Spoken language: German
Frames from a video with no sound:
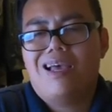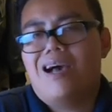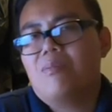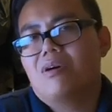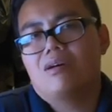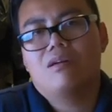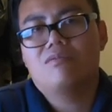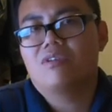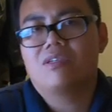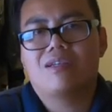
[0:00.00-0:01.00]

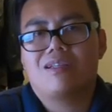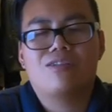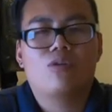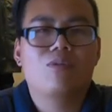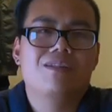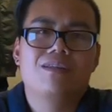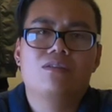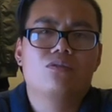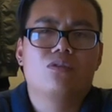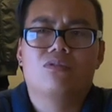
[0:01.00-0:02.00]
Aber wie gesagt, es kommt halt
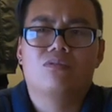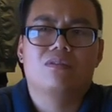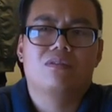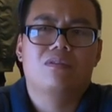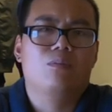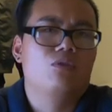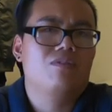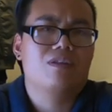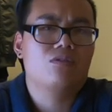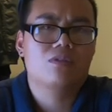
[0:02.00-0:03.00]
nichts durch und die
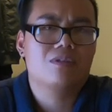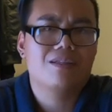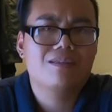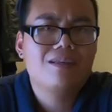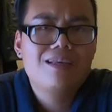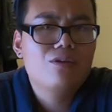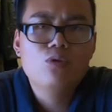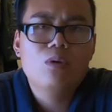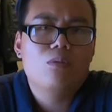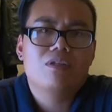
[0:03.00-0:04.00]
Motivation ist gerade
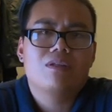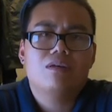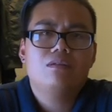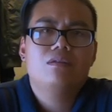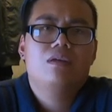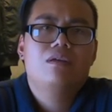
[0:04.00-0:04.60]
überhaupt nicht da,